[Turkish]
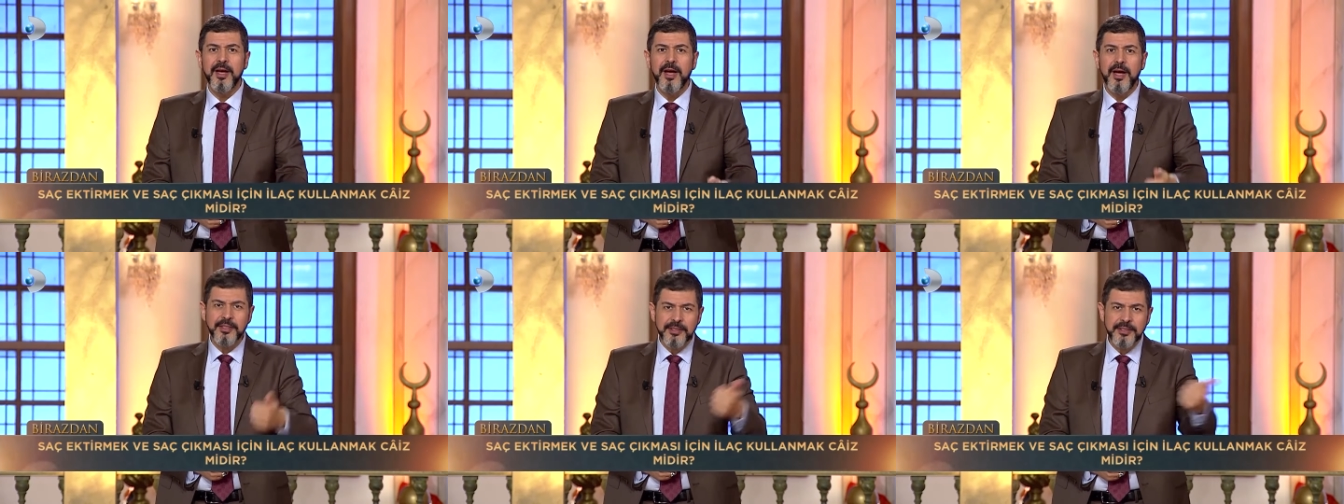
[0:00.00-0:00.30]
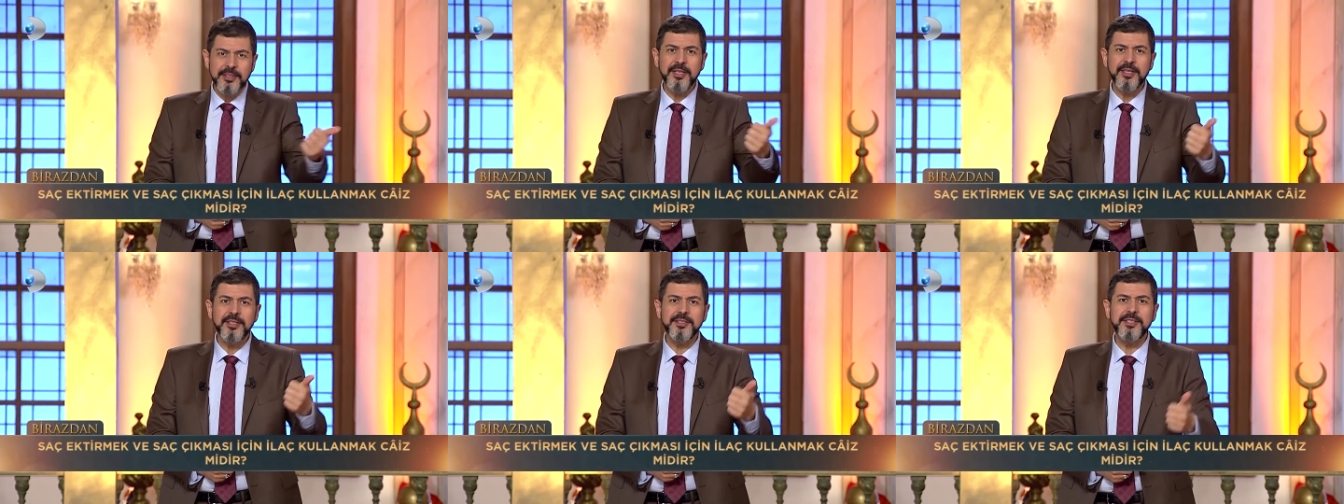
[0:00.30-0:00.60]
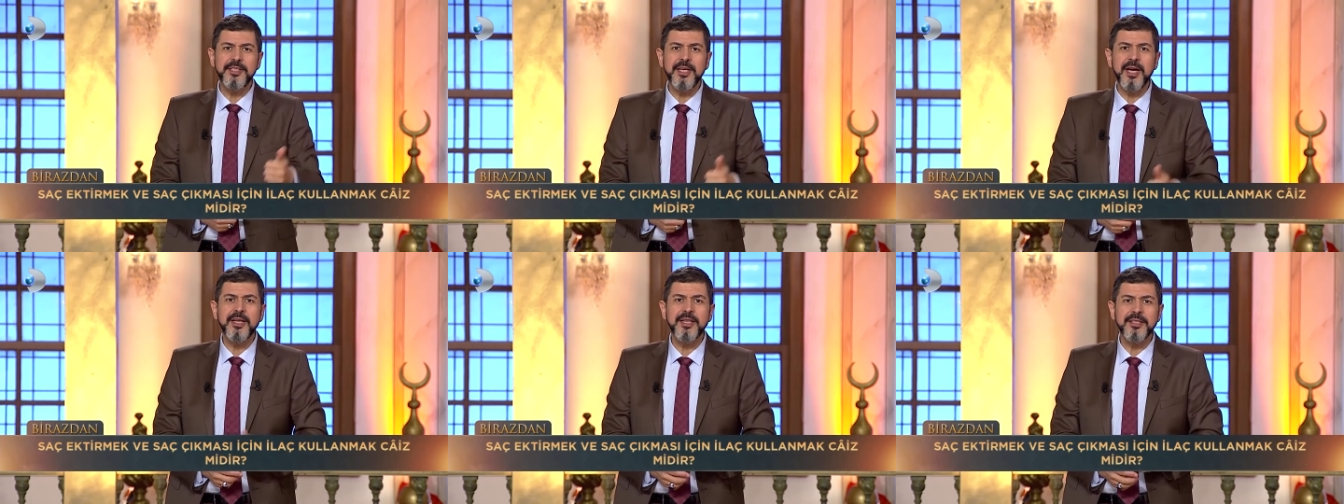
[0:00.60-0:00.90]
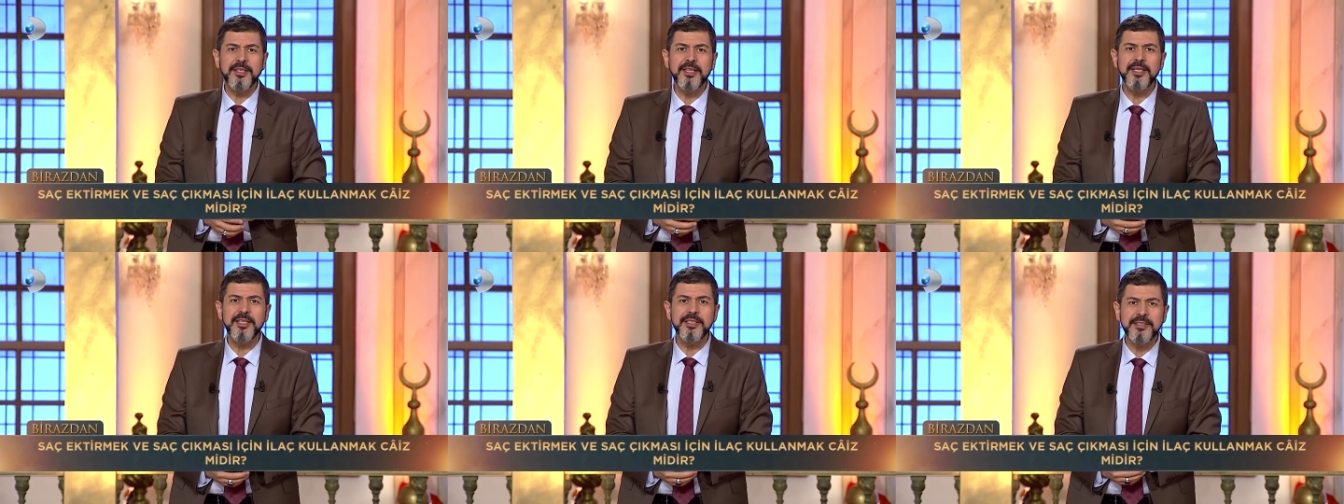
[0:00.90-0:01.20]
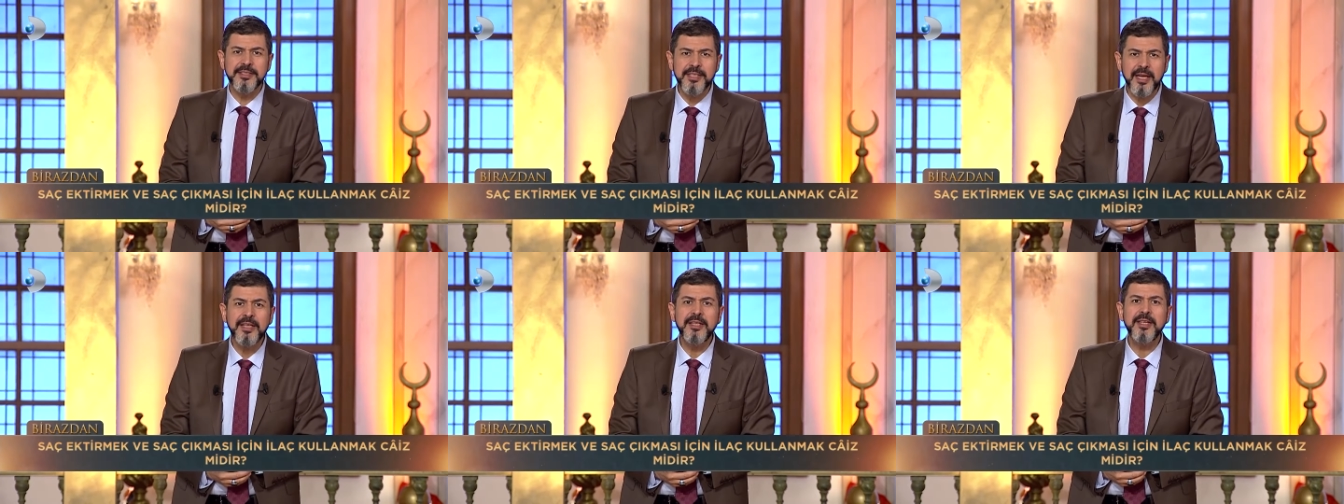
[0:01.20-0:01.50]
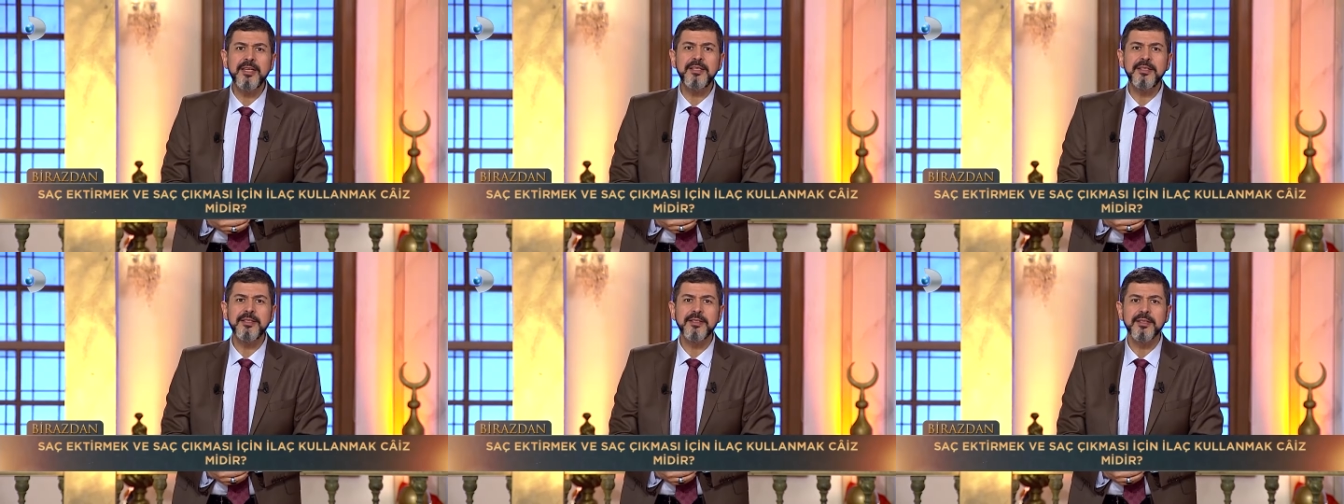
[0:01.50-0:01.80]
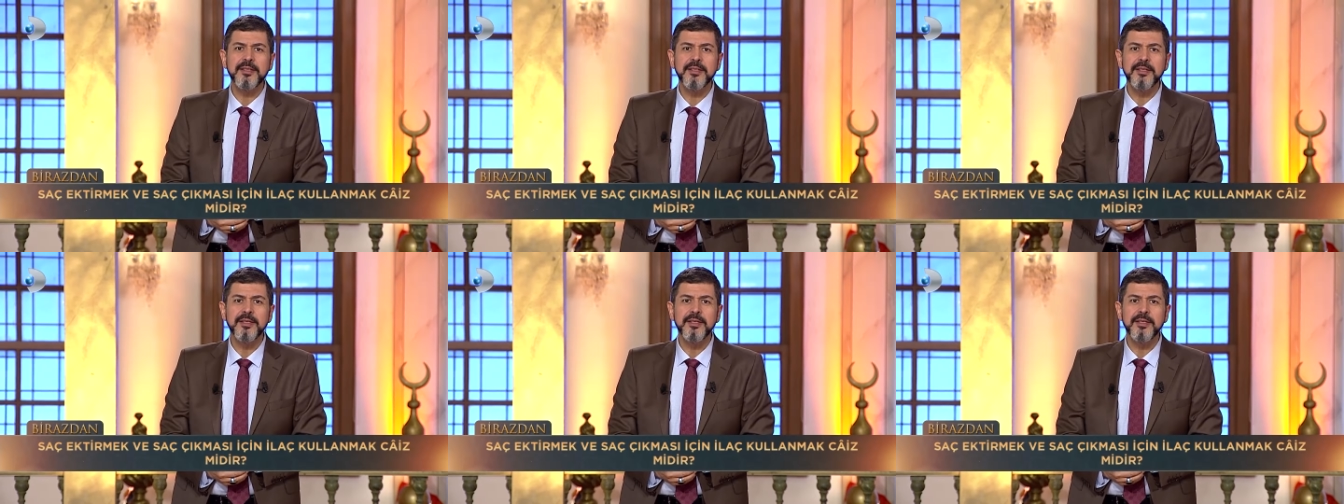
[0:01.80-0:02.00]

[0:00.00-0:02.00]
hastayı ziyarete gitseydin